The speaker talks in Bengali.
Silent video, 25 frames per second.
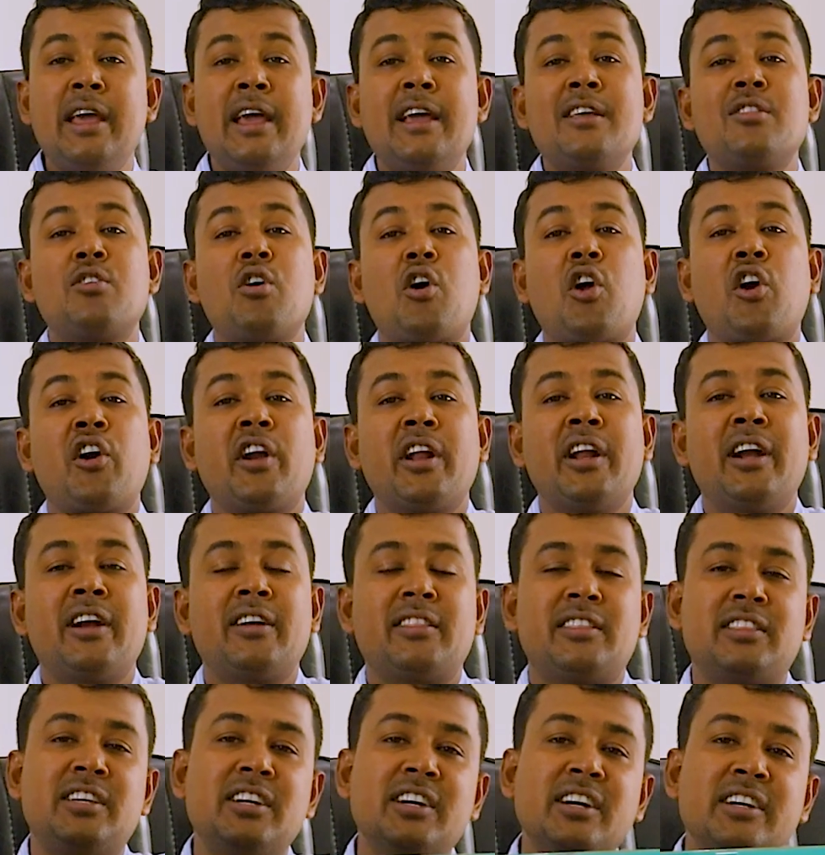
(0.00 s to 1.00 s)
এই ধরনের
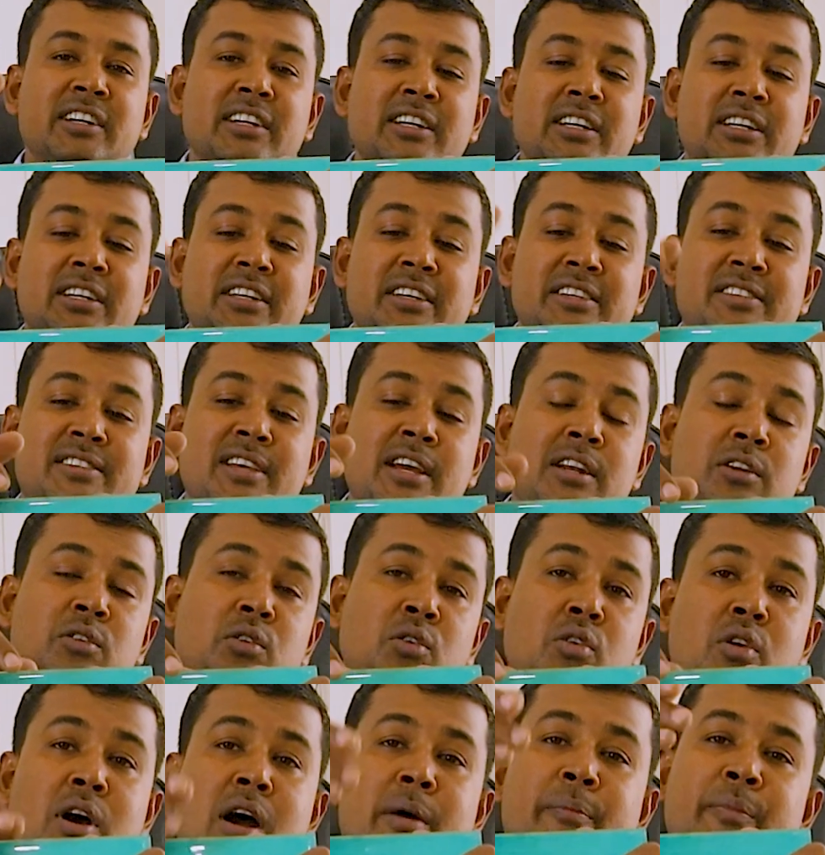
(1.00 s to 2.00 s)
থ্রি
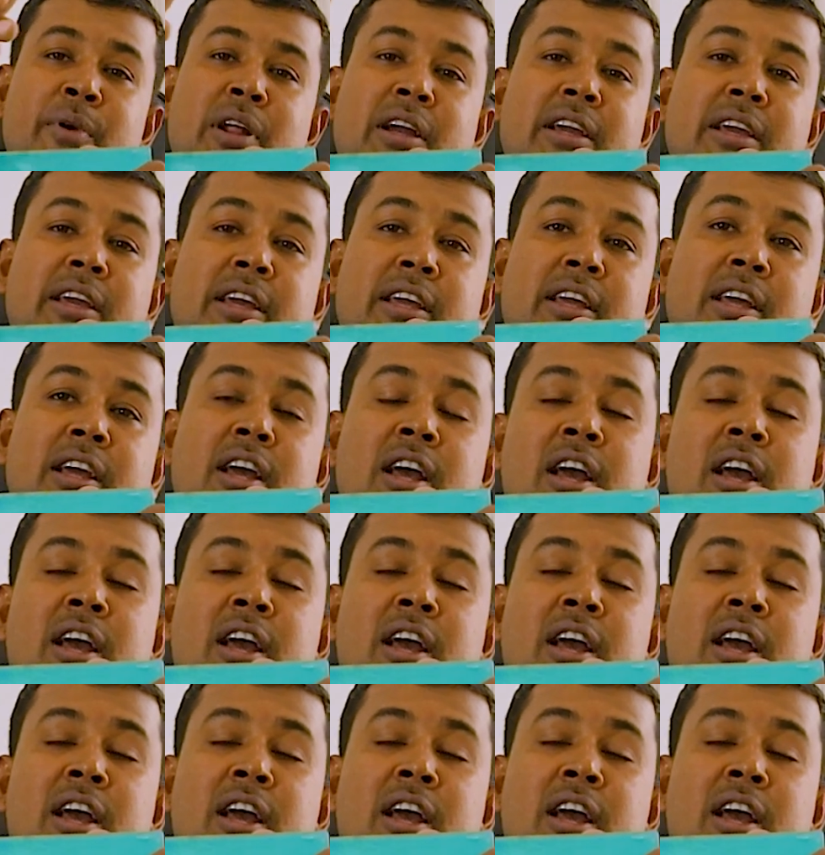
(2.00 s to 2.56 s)
ডিজাইনগুলো আপনাকে